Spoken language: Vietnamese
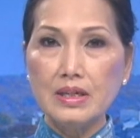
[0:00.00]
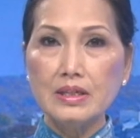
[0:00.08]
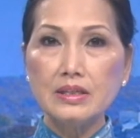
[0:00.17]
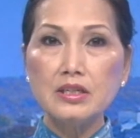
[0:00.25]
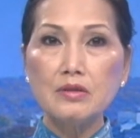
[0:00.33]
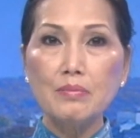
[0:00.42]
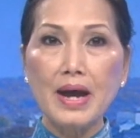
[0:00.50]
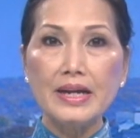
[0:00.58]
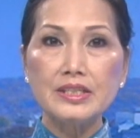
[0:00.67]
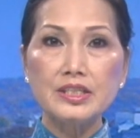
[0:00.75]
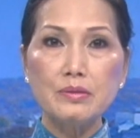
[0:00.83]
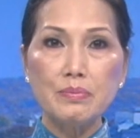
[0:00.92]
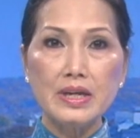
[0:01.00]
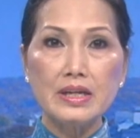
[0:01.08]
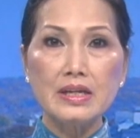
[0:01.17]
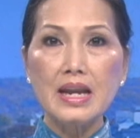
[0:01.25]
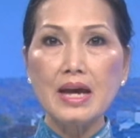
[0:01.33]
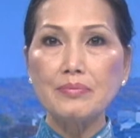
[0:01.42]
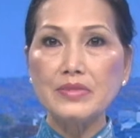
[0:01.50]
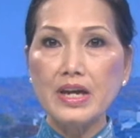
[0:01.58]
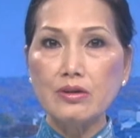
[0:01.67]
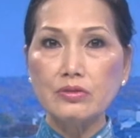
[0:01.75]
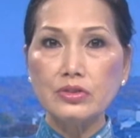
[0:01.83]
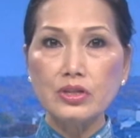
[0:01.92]
thương mại trên biển làm
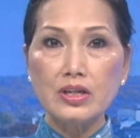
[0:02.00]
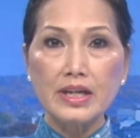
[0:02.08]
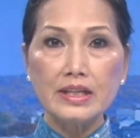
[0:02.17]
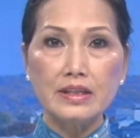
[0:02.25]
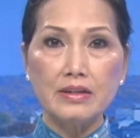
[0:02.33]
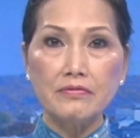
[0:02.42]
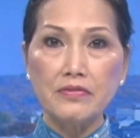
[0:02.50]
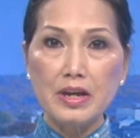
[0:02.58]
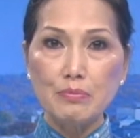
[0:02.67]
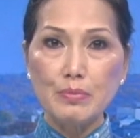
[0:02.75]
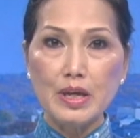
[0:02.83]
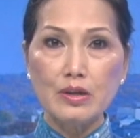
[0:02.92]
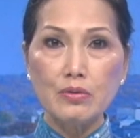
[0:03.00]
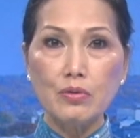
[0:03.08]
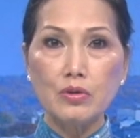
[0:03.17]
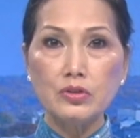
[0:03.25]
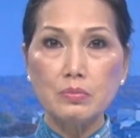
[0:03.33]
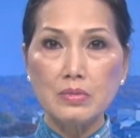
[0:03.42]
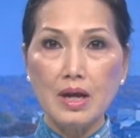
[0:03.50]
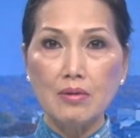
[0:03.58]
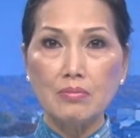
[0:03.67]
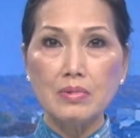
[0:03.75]
giàu cho các tỉnh ven biển của Trung Cộng,